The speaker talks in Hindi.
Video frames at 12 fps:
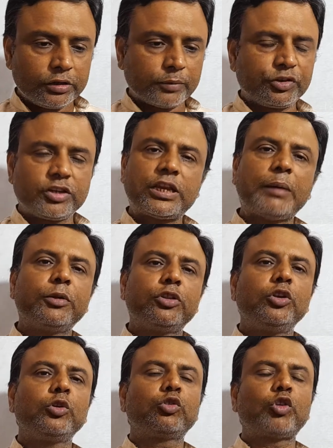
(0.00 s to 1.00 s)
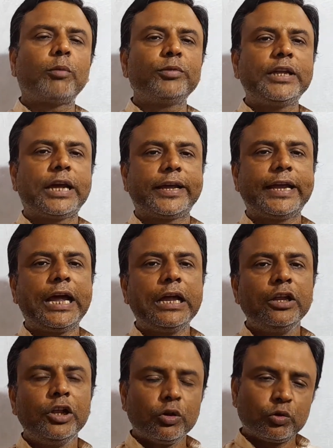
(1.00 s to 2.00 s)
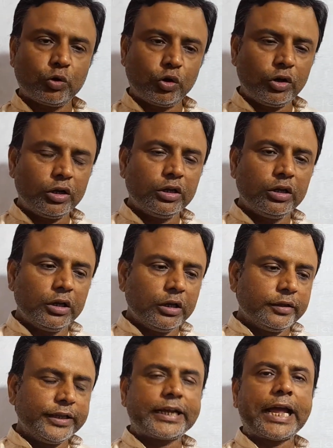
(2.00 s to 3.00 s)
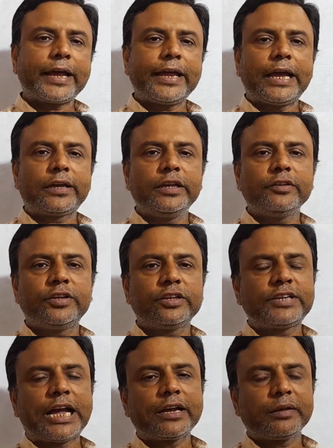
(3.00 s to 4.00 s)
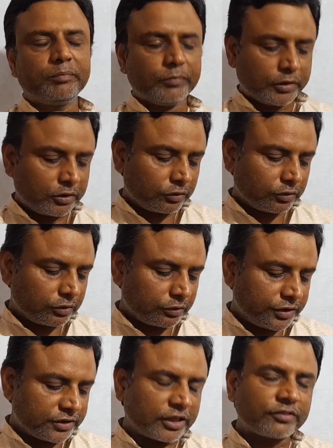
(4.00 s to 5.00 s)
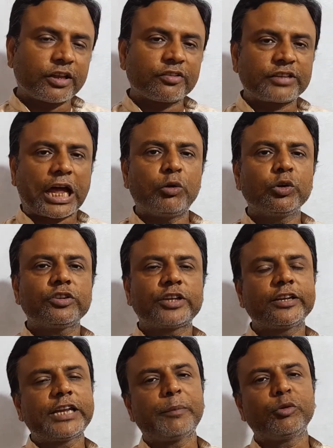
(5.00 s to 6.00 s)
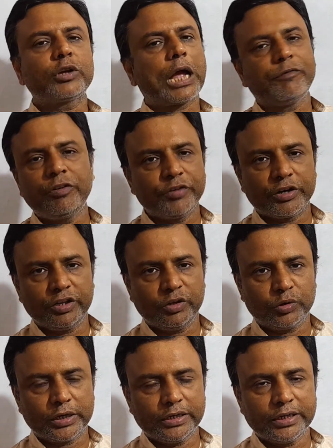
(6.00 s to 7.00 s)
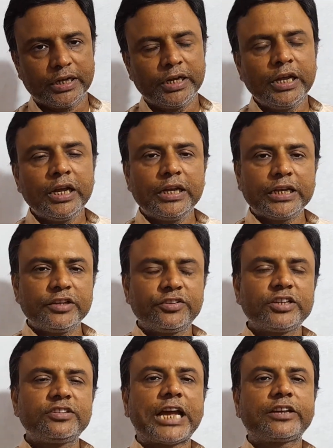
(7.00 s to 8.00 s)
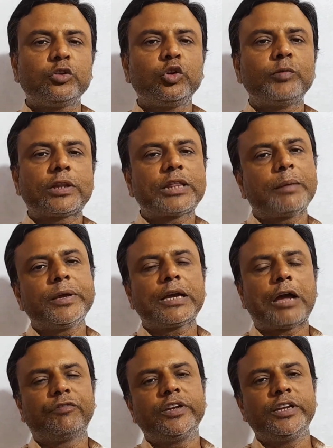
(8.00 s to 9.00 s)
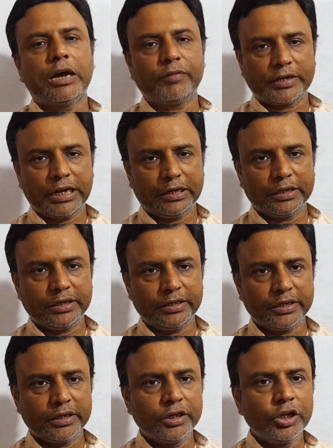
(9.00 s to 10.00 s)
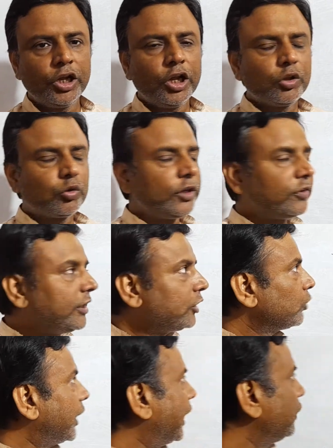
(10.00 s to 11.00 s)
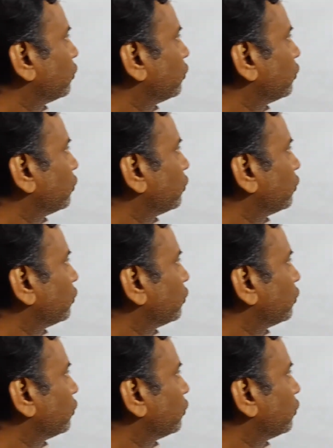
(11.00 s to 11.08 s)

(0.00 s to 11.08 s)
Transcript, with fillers: जब शिक्षा मंत्री को सौंप दिया गया तो देखा गया कि शिक्षा शिक्षण संस्थानों की संख्या में तो काफी वृद्धि हो गई है लेकिन शिक्षा की गुणवत्ता में काफी गिरावट आ गई है तो इसलिए जो है